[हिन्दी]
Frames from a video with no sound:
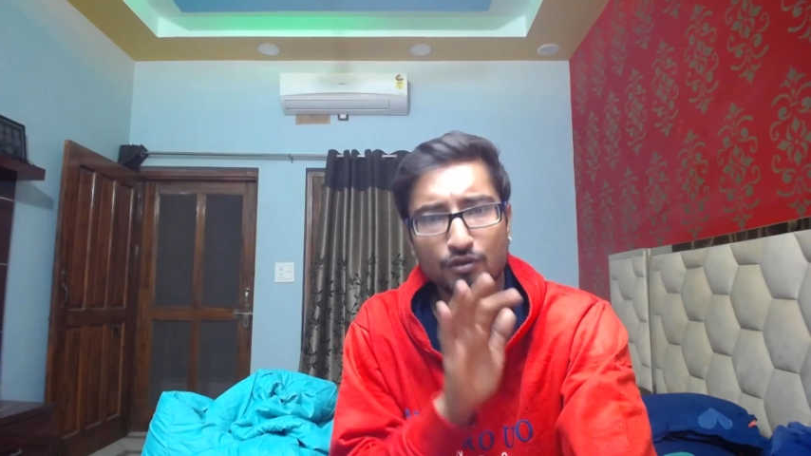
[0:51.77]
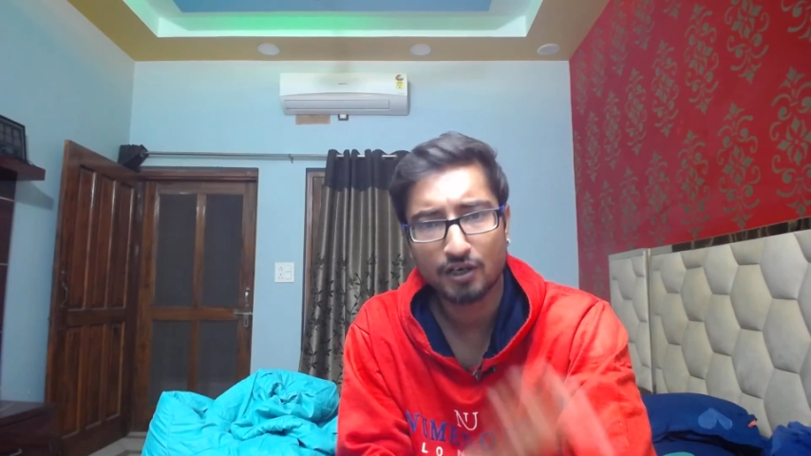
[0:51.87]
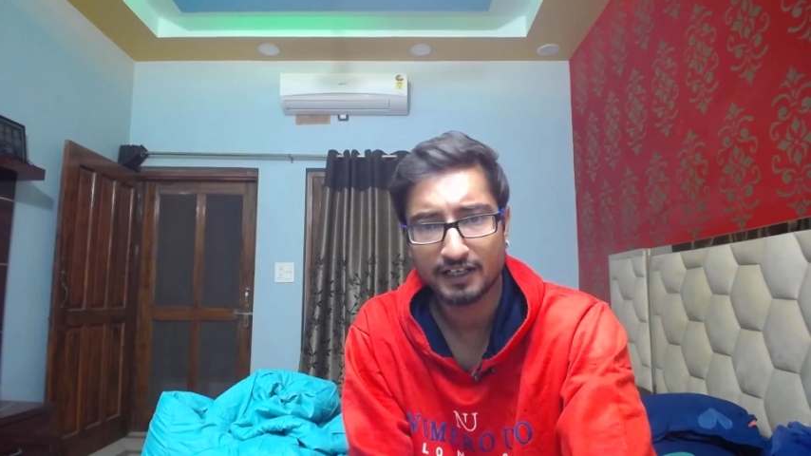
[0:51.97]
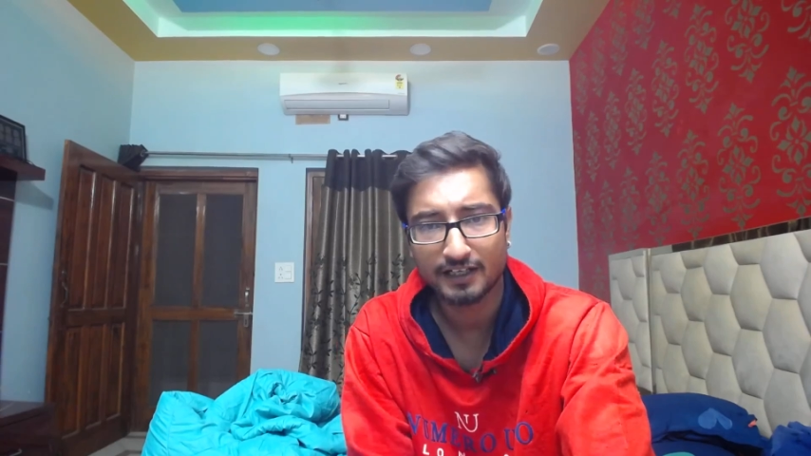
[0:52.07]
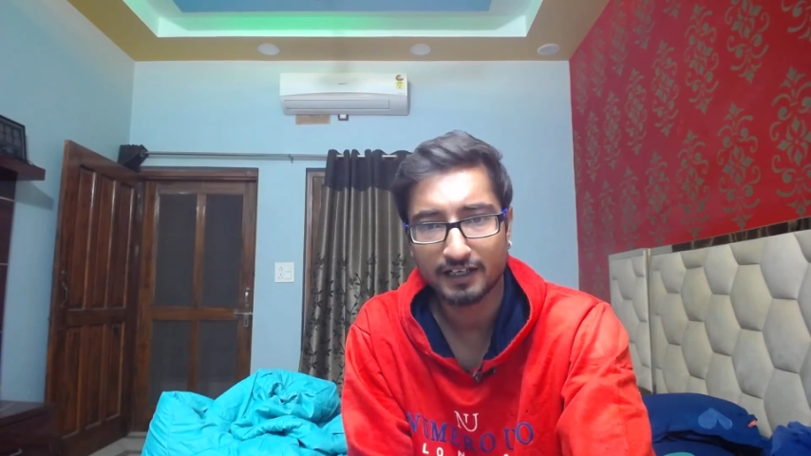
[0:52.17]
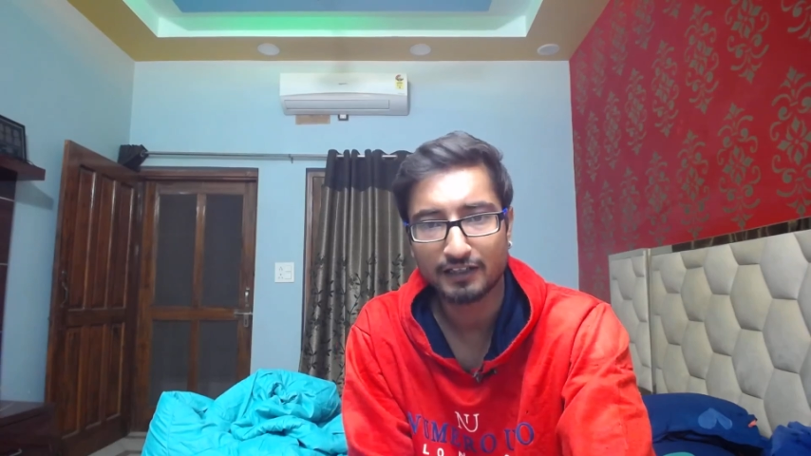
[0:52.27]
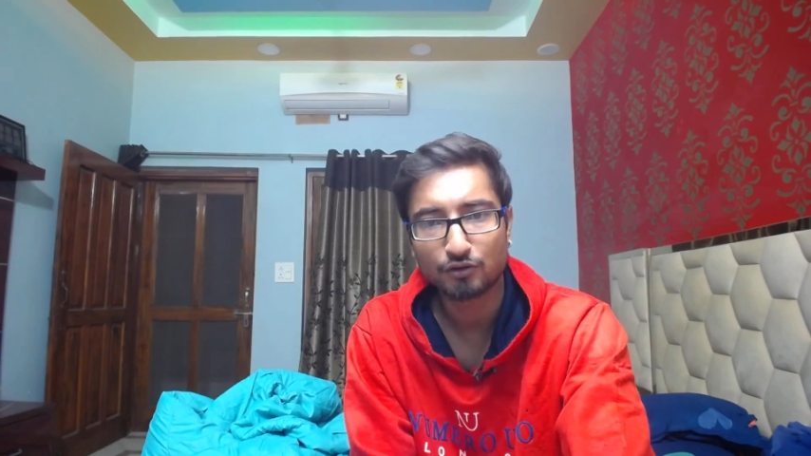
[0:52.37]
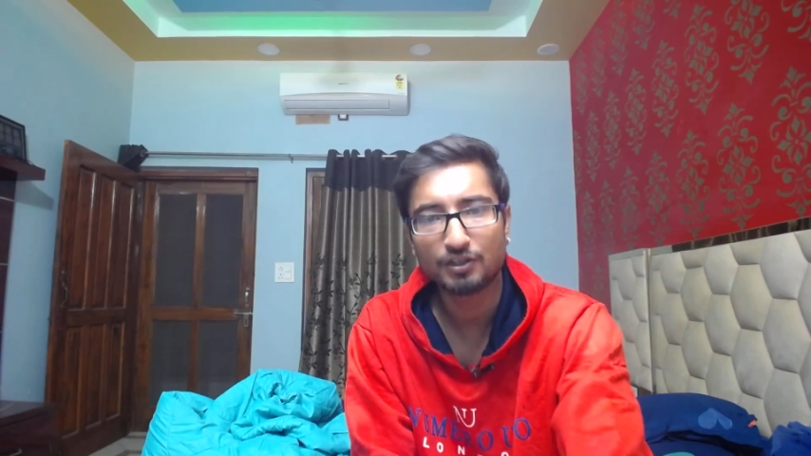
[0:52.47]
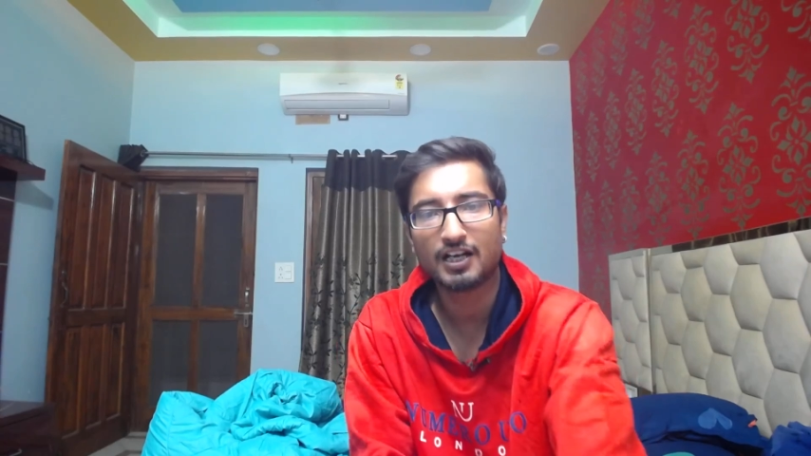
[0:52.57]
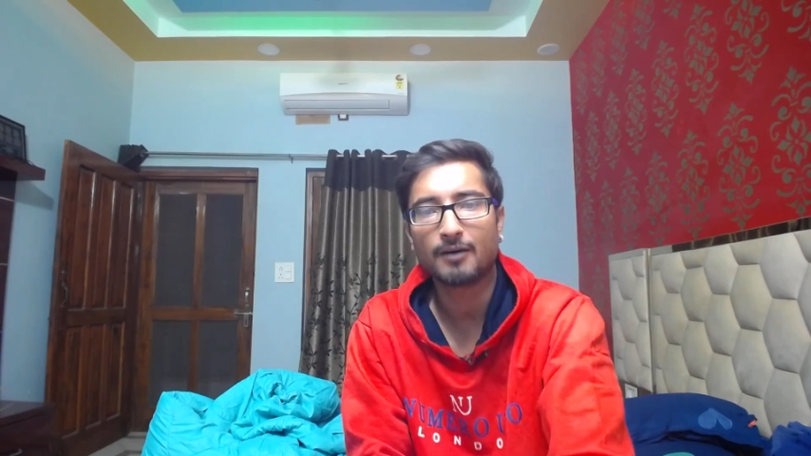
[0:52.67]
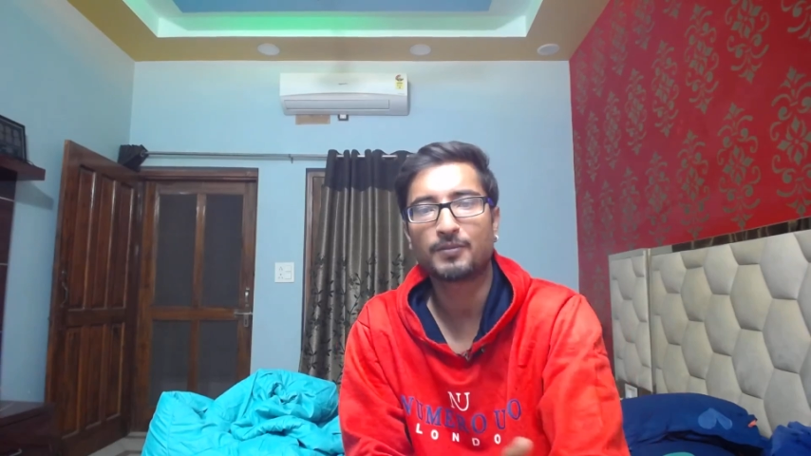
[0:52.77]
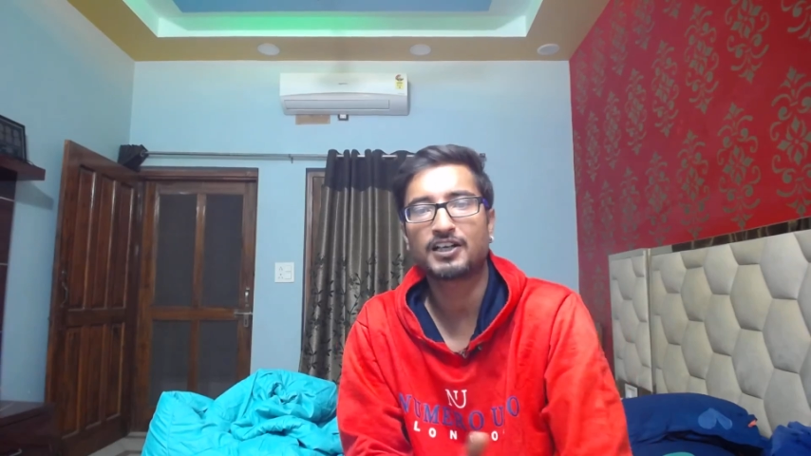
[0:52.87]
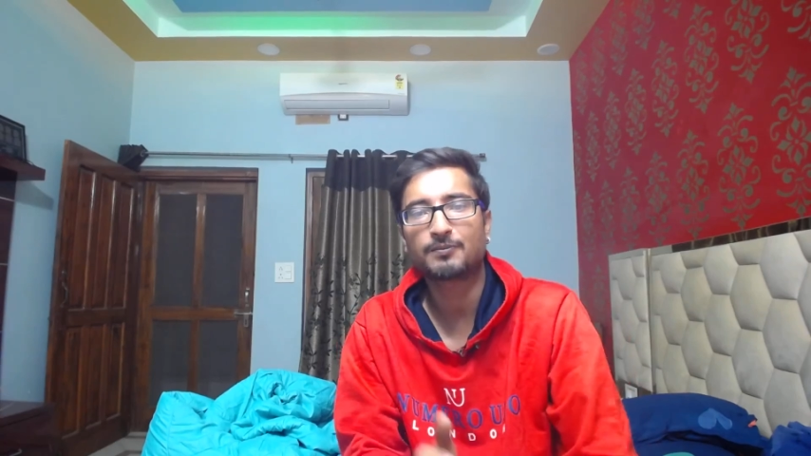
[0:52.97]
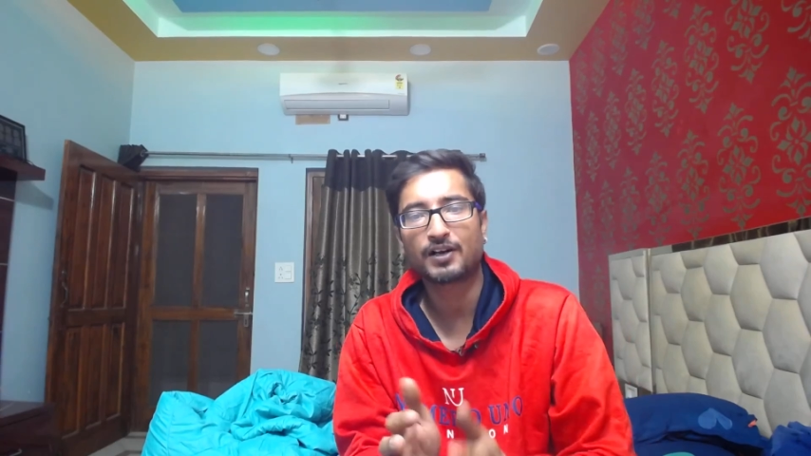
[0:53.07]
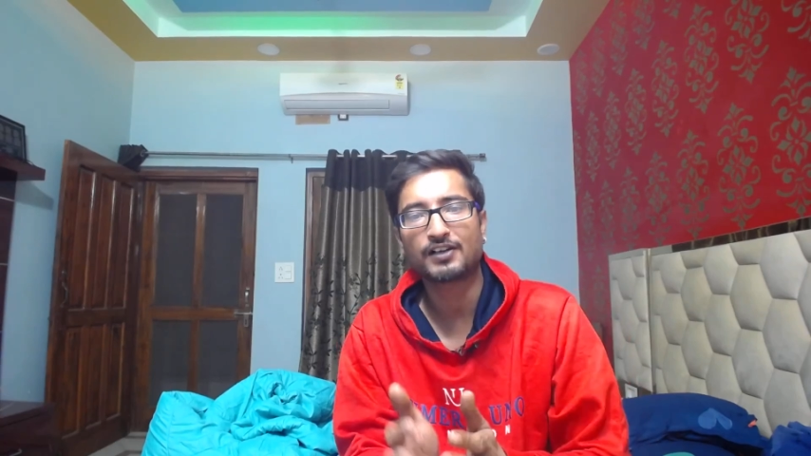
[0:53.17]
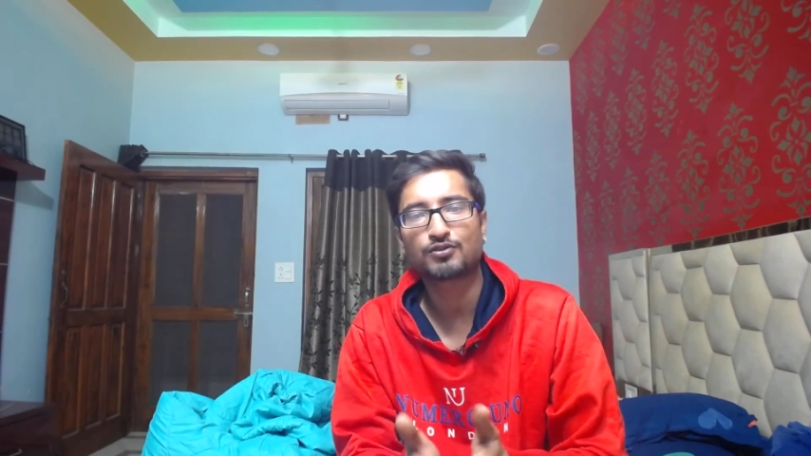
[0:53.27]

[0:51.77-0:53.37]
कहेगा ही तो यहाँ पर एक प्रेस